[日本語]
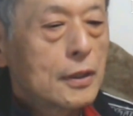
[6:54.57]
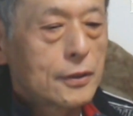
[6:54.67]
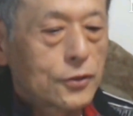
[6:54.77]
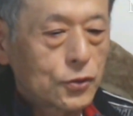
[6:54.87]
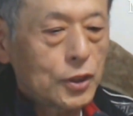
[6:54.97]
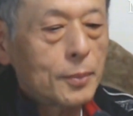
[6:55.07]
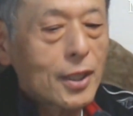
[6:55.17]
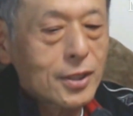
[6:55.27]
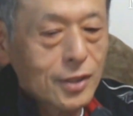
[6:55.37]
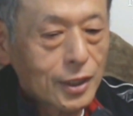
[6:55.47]
作りま
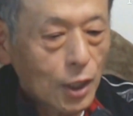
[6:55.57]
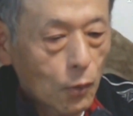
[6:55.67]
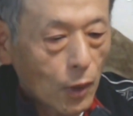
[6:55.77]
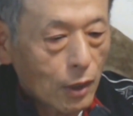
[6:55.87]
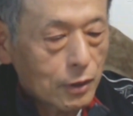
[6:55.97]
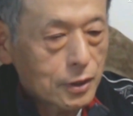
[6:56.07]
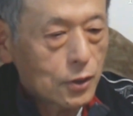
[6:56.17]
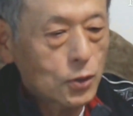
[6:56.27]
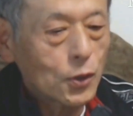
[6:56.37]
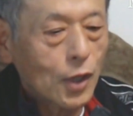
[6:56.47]
したで終わ、
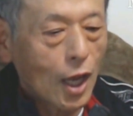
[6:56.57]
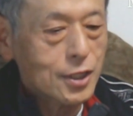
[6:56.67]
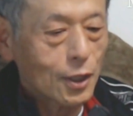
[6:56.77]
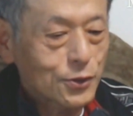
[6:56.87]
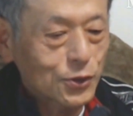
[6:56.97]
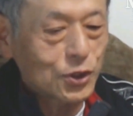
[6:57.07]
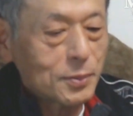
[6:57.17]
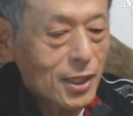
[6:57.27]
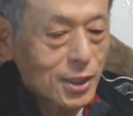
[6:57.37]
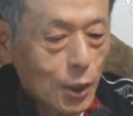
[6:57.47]
よその会社は作り
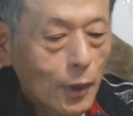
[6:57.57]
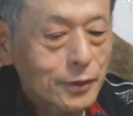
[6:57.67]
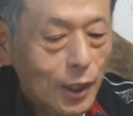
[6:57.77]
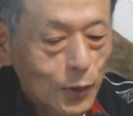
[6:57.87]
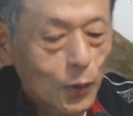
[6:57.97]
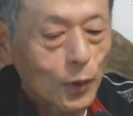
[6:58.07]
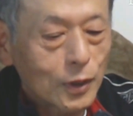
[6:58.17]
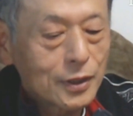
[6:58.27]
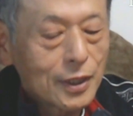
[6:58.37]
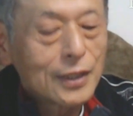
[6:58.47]
ましたで終わるんだけど、
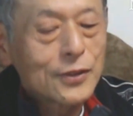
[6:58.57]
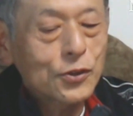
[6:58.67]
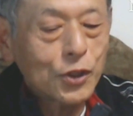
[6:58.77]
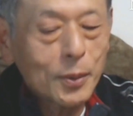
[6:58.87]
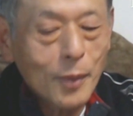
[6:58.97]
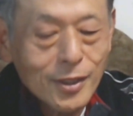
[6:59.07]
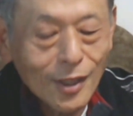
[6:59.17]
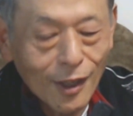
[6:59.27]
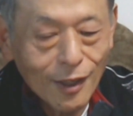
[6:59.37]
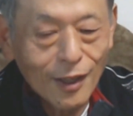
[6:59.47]
作りました
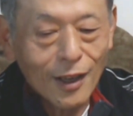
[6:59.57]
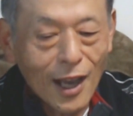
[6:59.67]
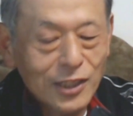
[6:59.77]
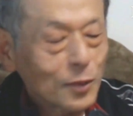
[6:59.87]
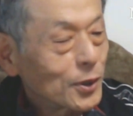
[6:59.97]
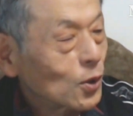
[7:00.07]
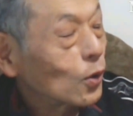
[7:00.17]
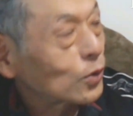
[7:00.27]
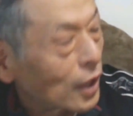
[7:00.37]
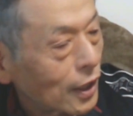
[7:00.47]
から遊び込んで、